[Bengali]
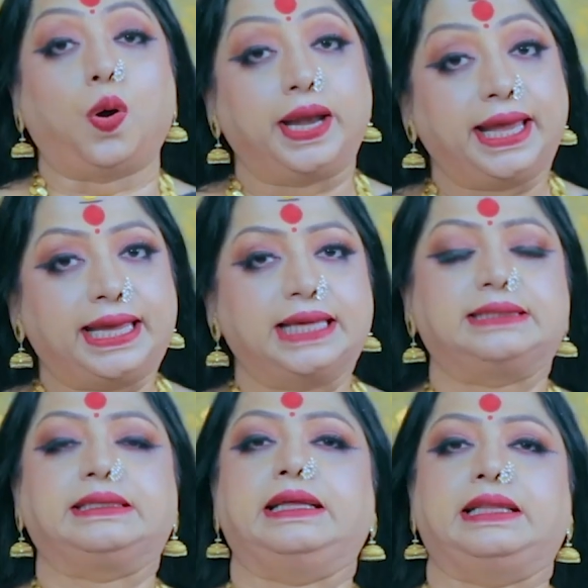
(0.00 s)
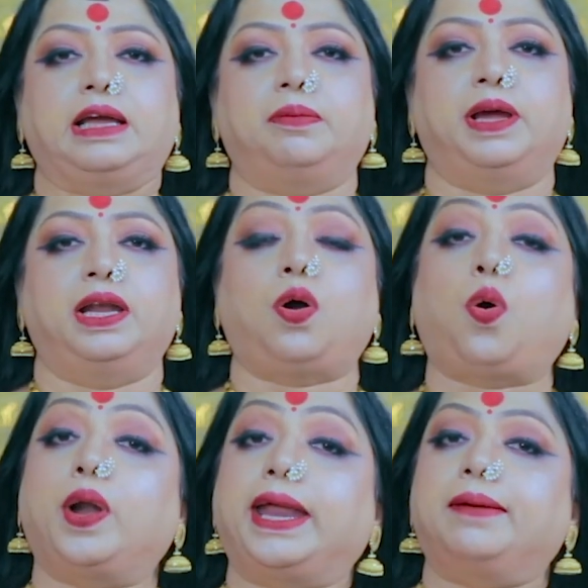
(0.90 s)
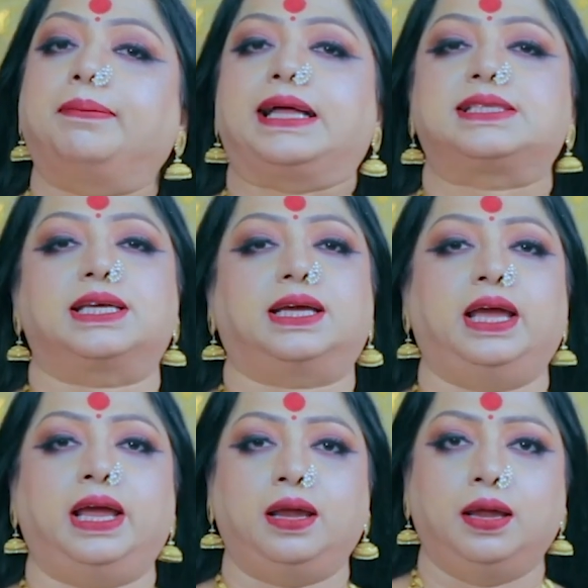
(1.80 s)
অনেক ক্ষেত্রেই দেখবেন অনেক বাচ্চাকে